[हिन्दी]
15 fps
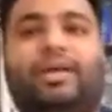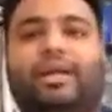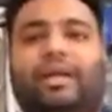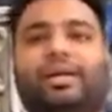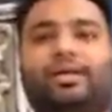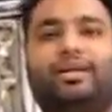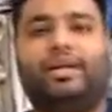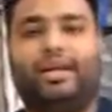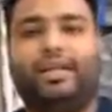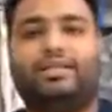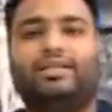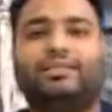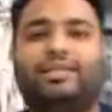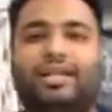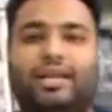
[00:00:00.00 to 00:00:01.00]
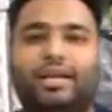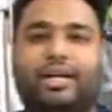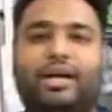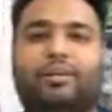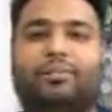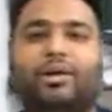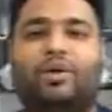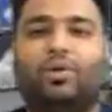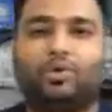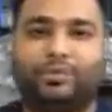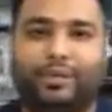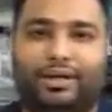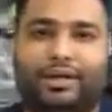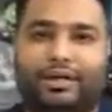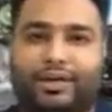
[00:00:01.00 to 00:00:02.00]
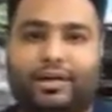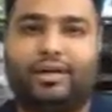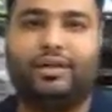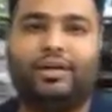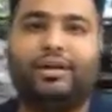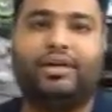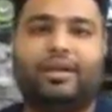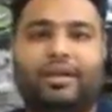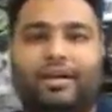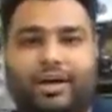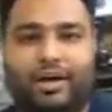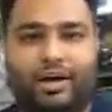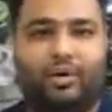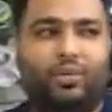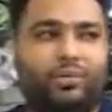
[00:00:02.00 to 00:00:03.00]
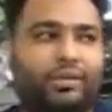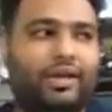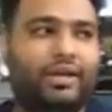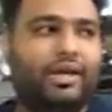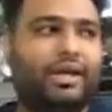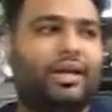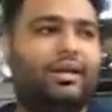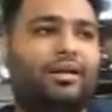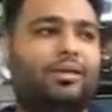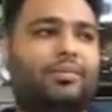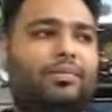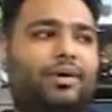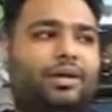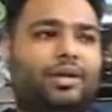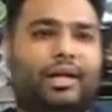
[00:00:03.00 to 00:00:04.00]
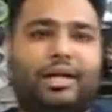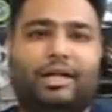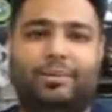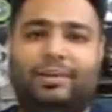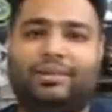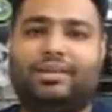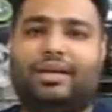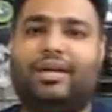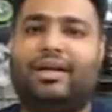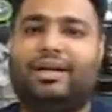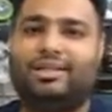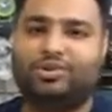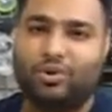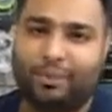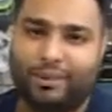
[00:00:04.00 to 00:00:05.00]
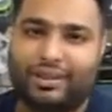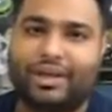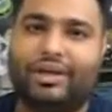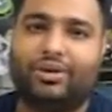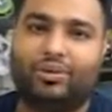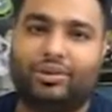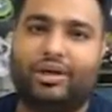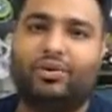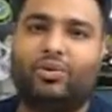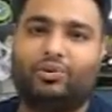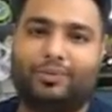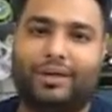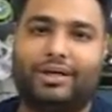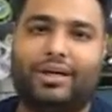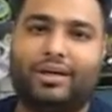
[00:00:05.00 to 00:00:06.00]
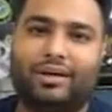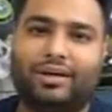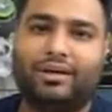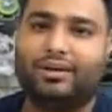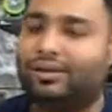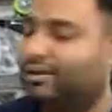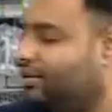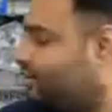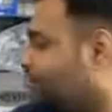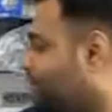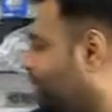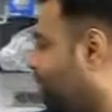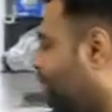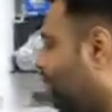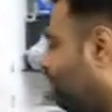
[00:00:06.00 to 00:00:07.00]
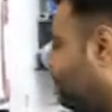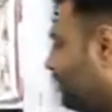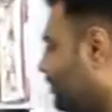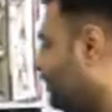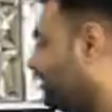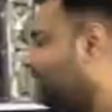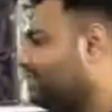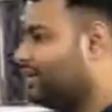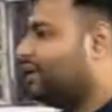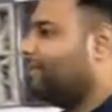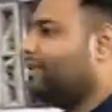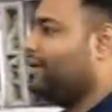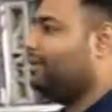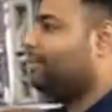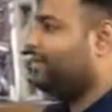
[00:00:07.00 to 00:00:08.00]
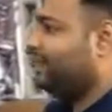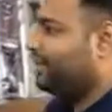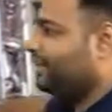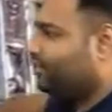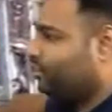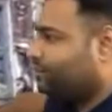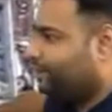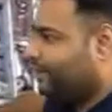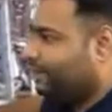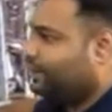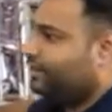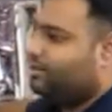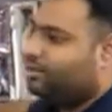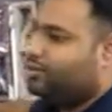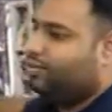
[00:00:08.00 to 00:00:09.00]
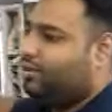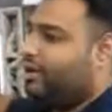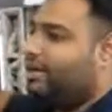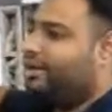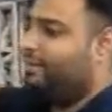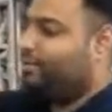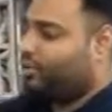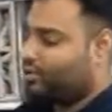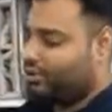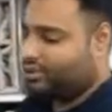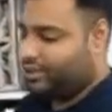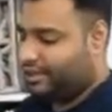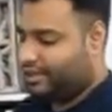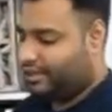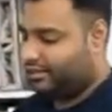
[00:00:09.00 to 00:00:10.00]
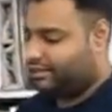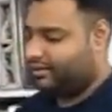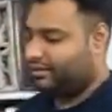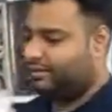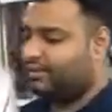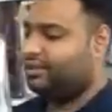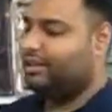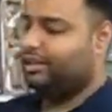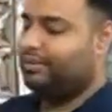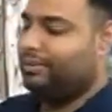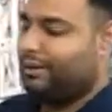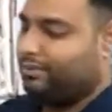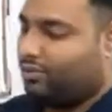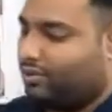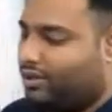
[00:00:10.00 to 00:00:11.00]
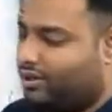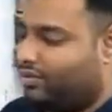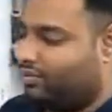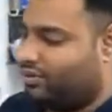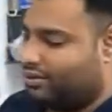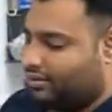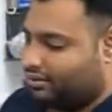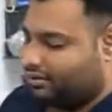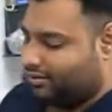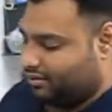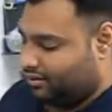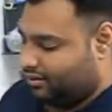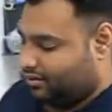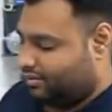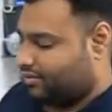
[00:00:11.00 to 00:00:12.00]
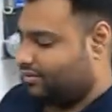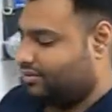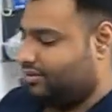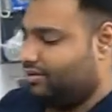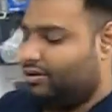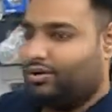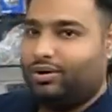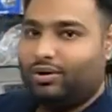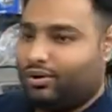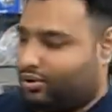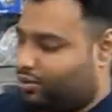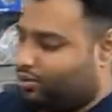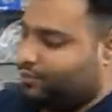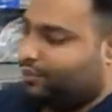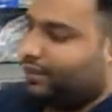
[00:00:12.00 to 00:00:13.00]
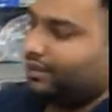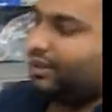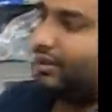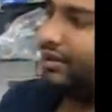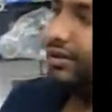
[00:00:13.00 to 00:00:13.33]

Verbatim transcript: कि एक नई एजेंसी ली है हमने रोज़ पेटल की हैंडलूम की है लगभग 90 परसेंट लेडीज़ को पता ही होता है रोज़ पेटल का तो बहुत ही जाना माना ब्रांड है रोज़ पेटल क्वालिटी बहुत अच्छी है ये मैं आपको दिखाऊँगा रोज़ पेटल